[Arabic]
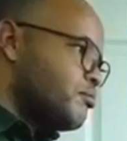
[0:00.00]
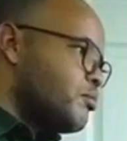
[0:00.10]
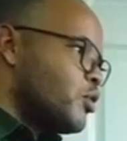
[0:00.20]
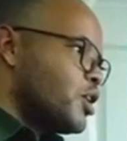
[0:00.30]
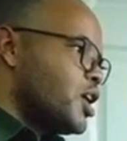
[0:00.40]

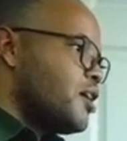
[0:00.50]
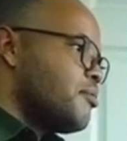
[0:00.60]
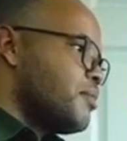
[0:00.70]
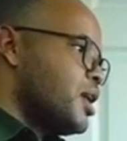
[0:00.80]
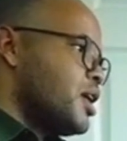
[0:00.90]
مورا
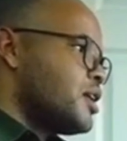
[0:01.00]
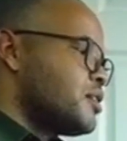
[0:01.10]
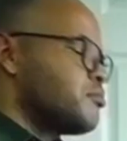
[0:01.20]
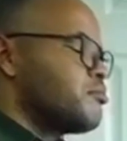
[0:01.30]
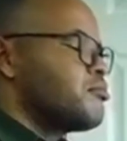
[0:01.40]

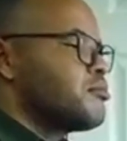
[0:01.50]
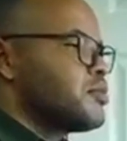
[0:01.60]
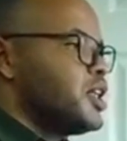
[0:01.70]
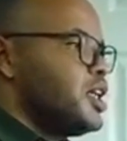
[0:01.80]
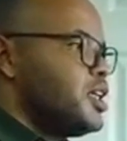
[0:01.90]
ما
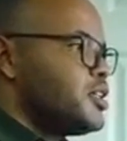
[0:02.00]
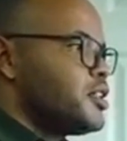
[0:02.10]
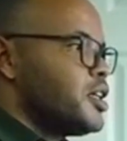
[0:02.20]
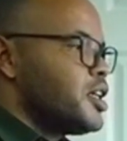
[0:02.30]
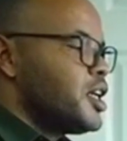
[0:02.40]

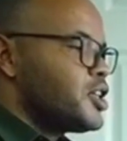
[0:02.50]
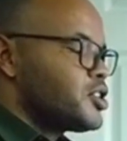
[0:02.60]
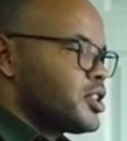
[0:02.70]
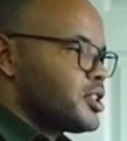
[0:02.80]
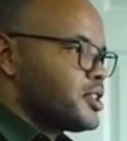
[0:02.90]
تعلن
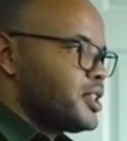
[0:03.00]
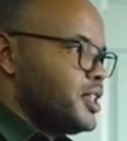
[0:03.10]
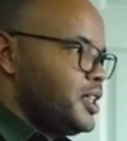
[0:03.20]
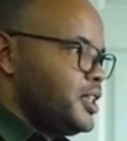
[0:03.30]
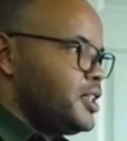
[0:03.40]
الحجر
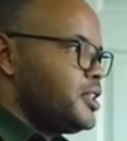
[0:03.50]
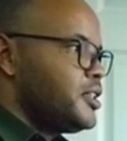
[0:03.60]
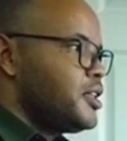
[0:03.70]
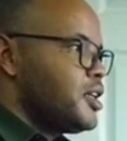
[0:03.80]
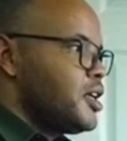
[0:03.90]

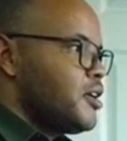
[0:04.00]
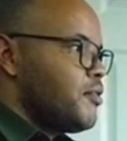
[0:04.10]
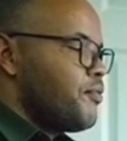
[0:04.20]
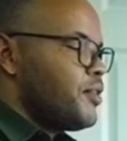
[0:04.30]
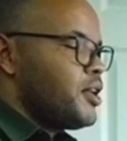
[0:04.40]
الصحي
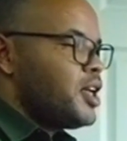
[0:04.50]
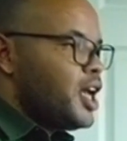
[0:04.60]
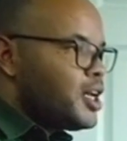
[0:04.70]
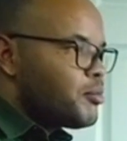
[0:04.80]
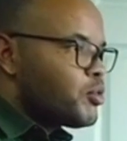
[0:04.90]
في
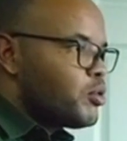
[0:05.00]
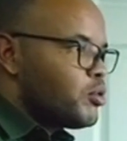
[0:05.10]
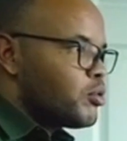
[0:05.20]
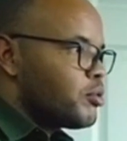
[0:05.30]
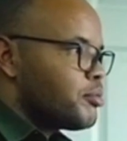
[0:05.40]
العالم
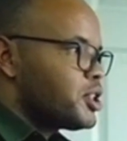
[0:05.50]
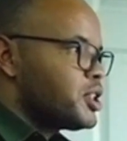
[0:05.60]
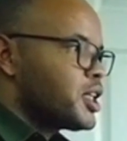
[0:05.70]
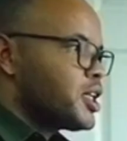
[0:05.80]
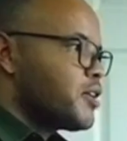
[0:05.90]
كله
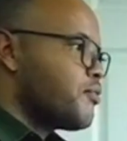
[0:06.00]
ماشي غير